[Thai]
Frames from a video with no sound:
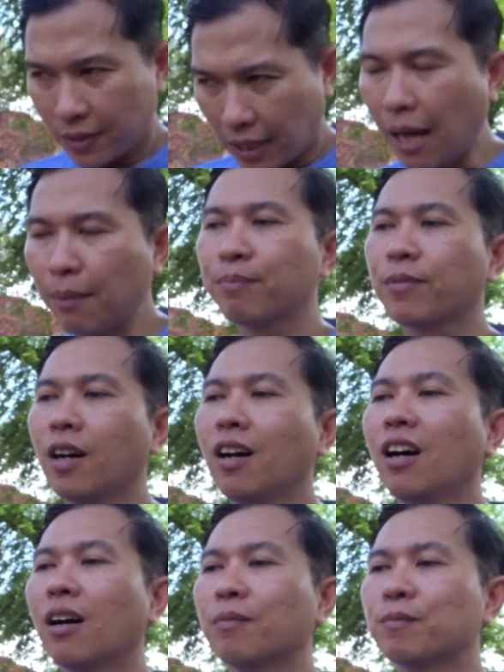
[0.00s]
ครับก็
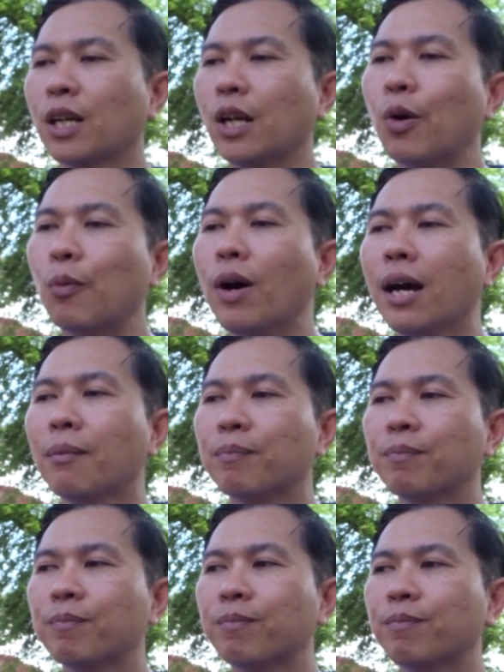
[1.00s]
สรุปว่า
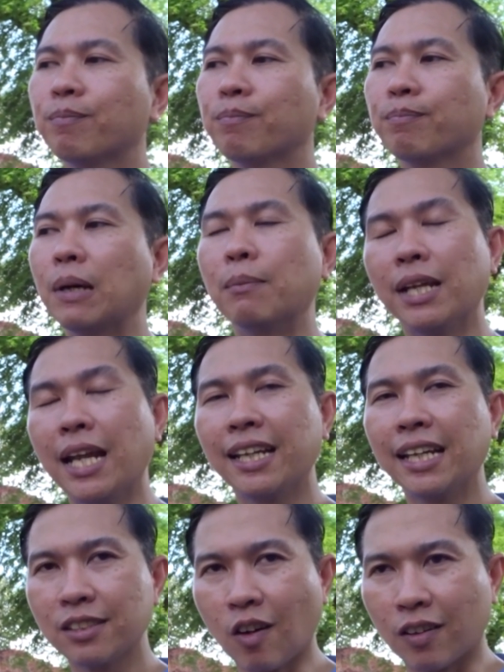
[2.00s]
เป็นไปได้
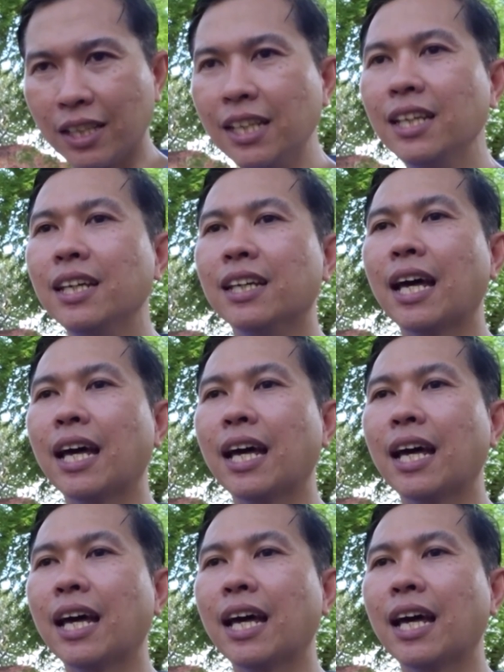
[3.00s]
ทั้งสองที่